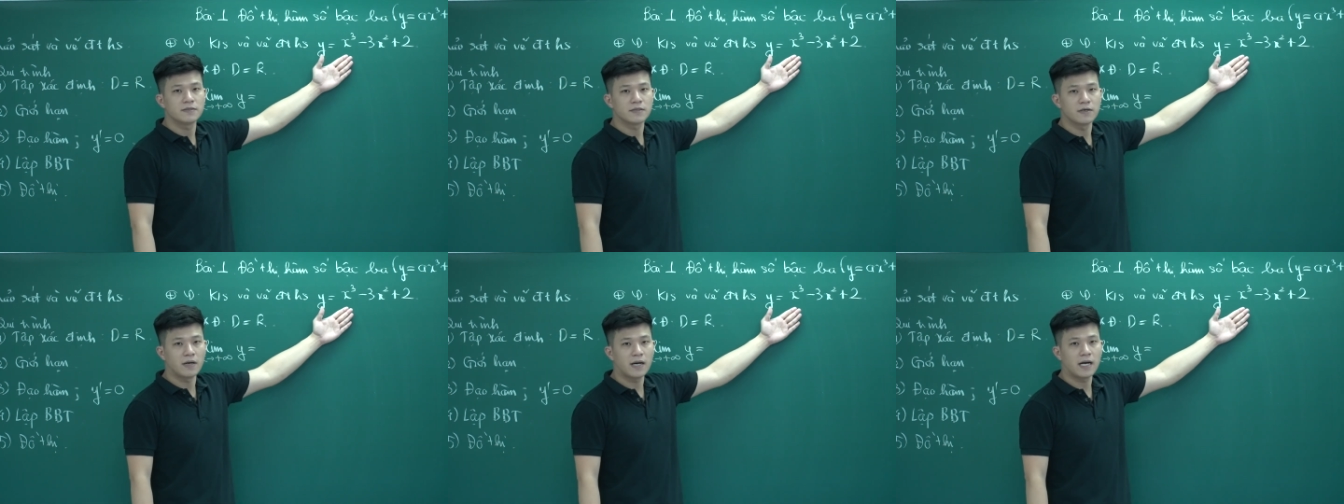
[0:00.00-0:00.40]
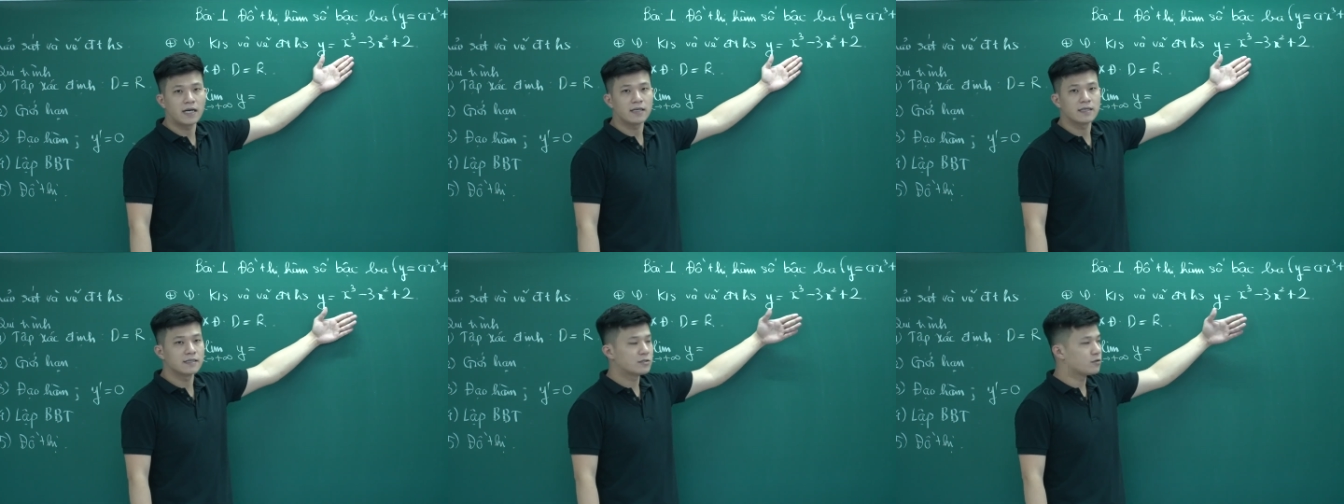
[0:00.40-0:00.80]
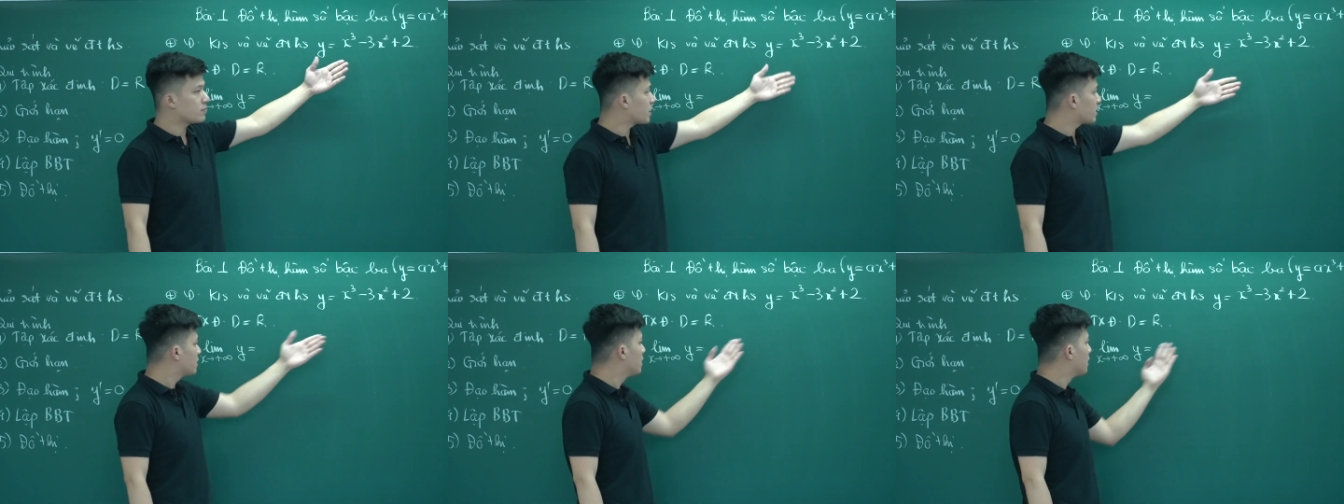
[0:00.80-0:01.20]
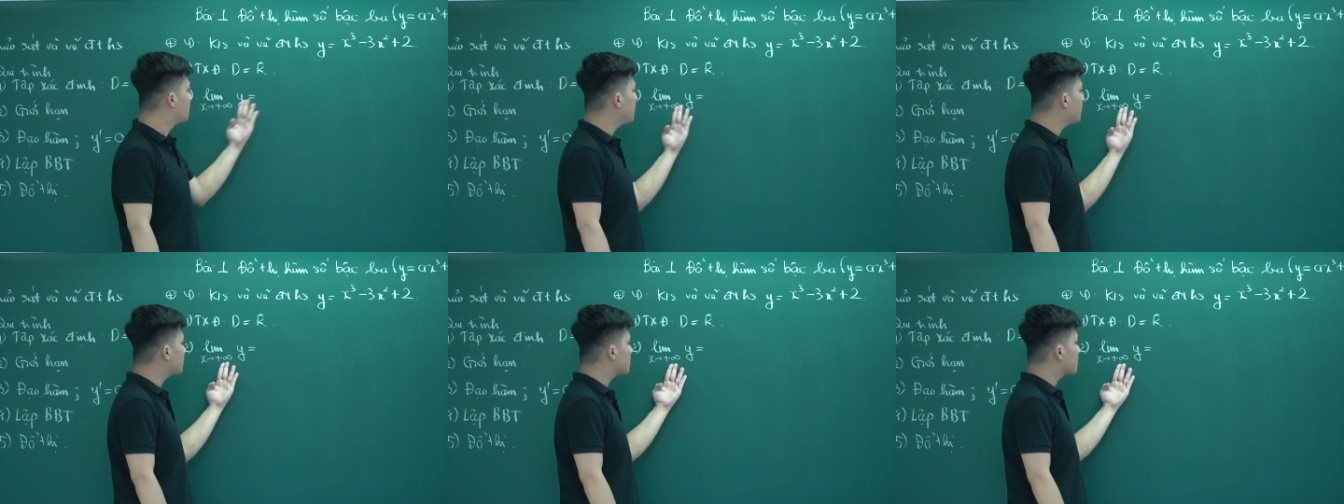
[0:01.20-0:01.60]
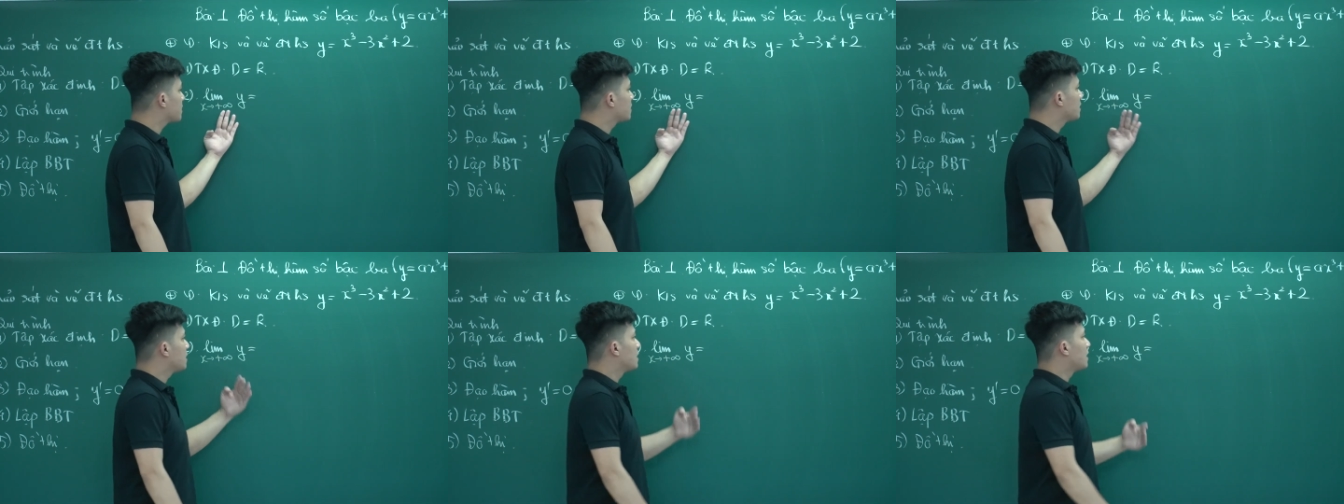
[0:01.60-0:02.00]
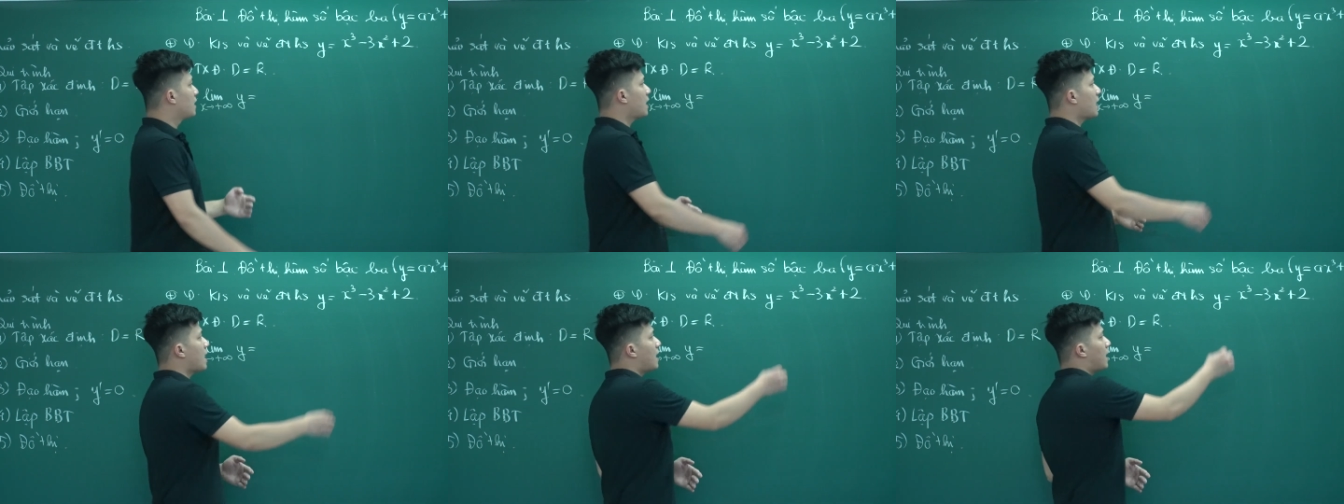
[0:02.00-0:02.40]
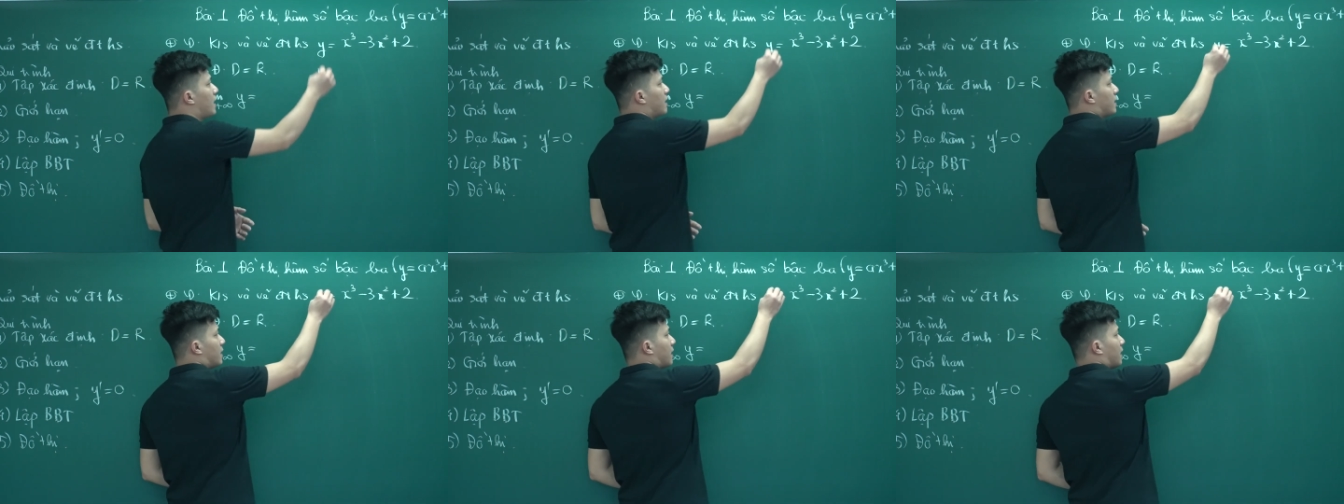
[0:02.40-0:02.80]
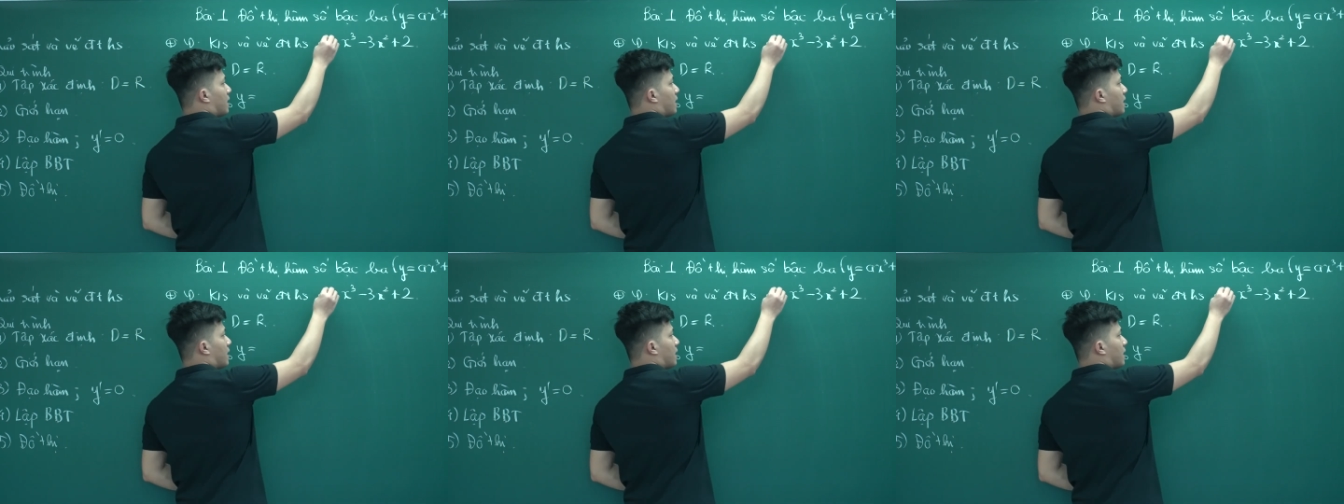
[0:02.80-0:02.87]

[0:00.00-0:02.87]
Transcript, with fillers: Đó ạ, chúng ta thừa biết là